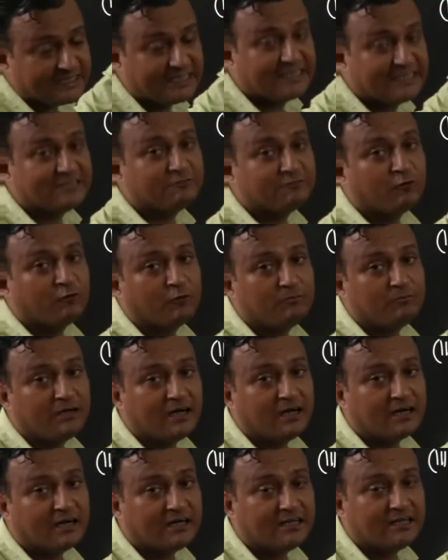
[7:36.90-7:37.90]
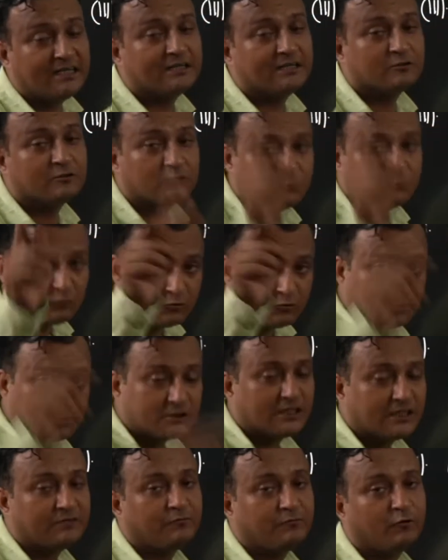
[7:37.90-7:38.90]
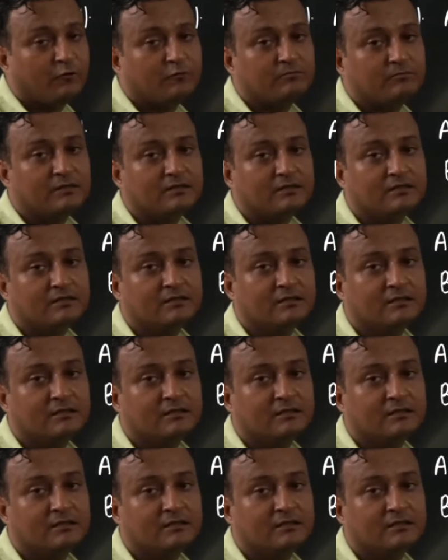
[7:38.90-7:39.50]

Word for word: किस फॉर्म में आ गए हैं रोस्टर फॉर्म में